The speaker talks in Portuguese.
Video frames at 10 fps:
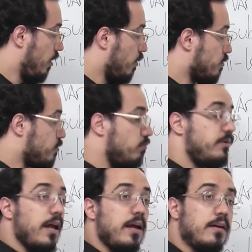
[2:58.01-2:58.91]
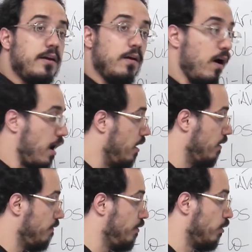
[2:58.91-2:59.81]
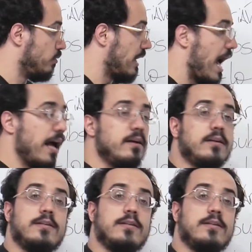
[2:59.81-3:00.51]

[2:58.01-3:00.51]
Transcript: Eu juntei aqui, ó, virou na.